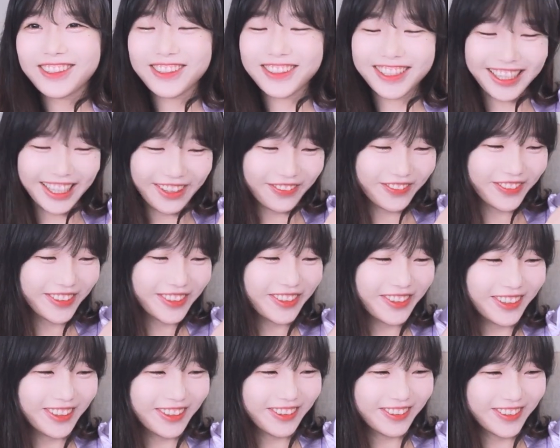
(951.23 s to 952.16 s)
여기가
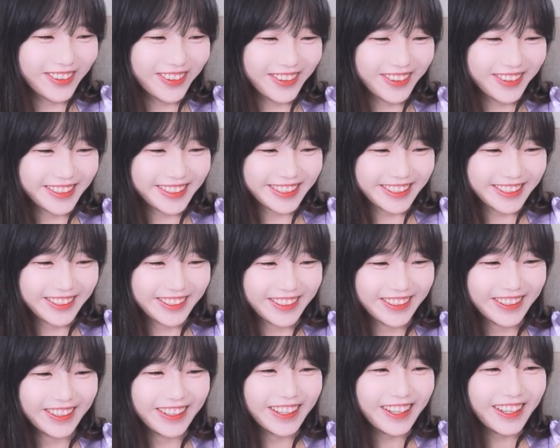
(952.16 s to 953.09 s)
아프더라고 그래서
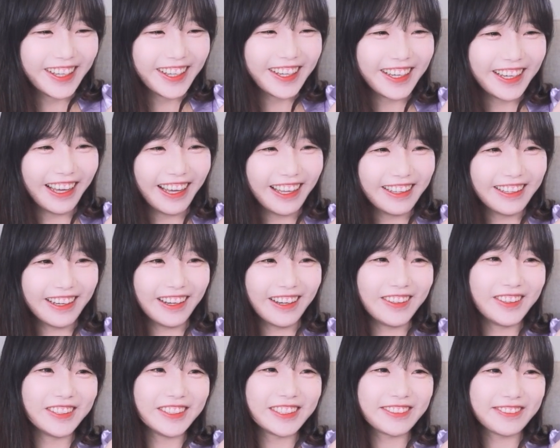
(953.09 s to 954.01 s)
아
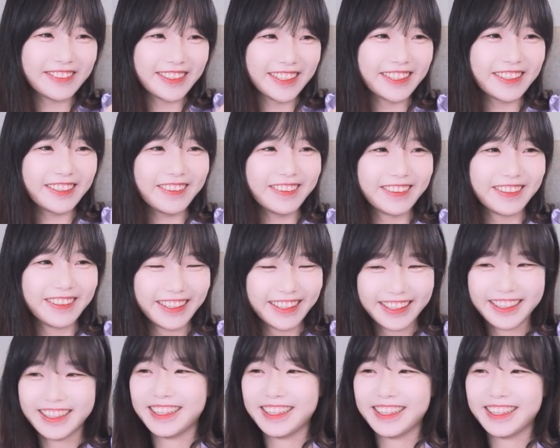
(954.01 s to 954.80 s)
내가 열심히 했구나